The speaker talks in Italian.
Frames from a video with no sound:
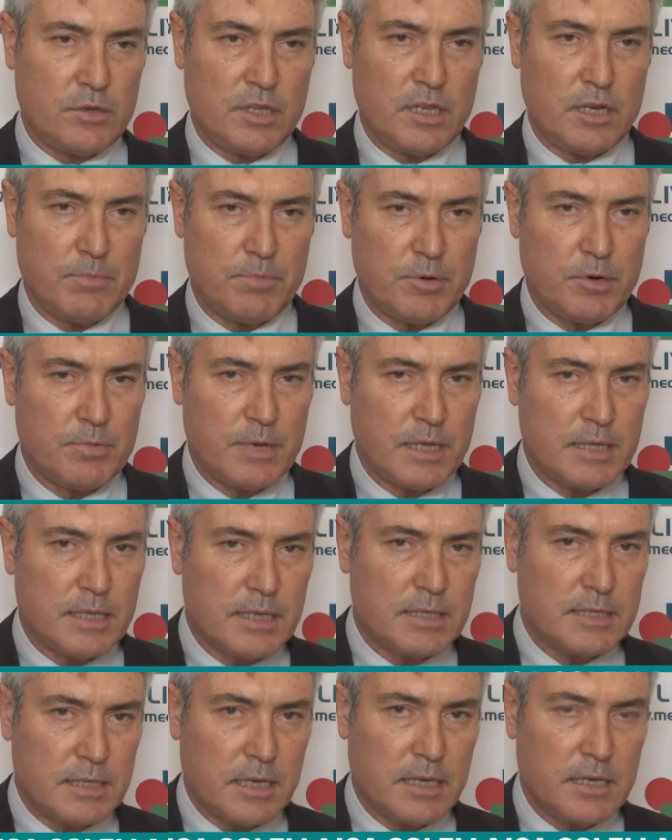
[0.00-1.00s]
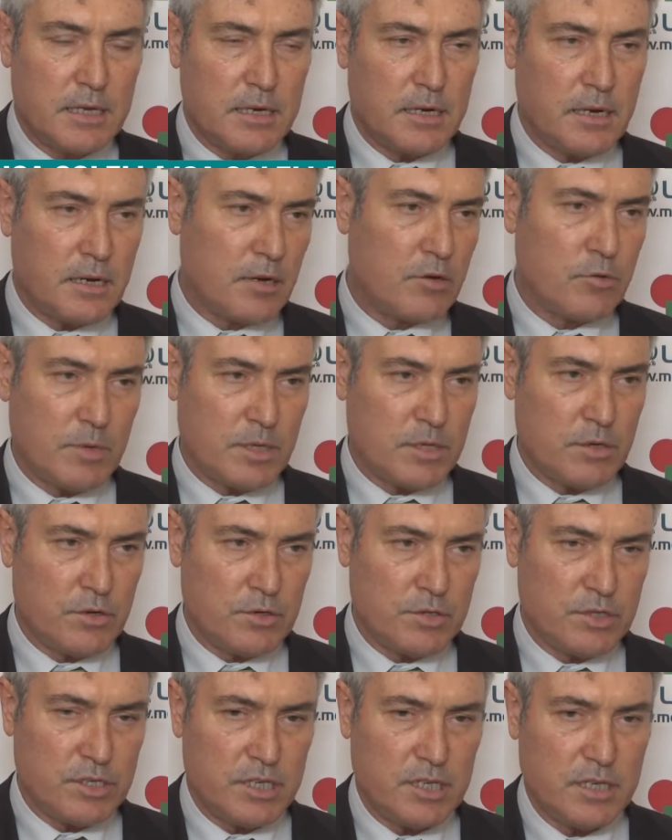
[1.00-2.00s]
di inappropriatezza in
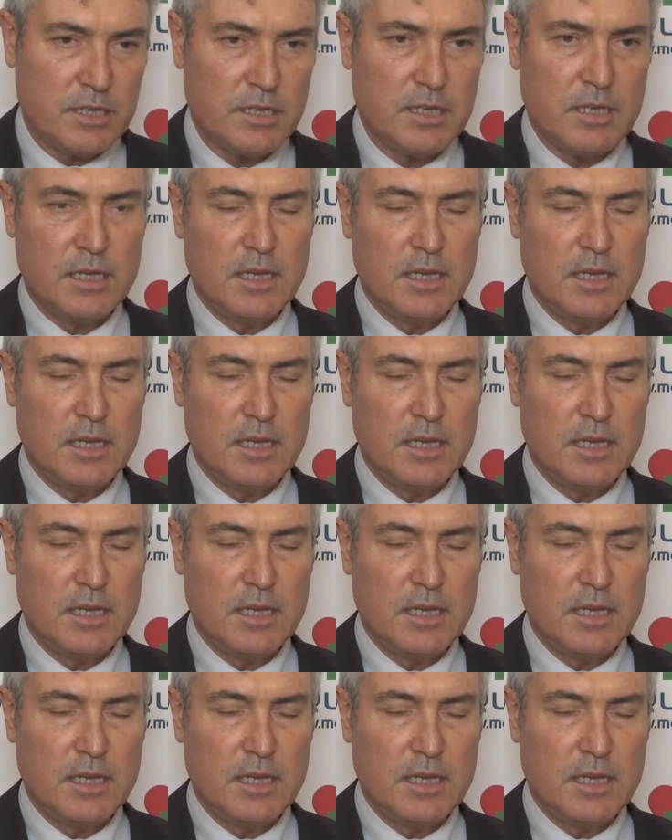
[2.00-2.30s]
reumatologia.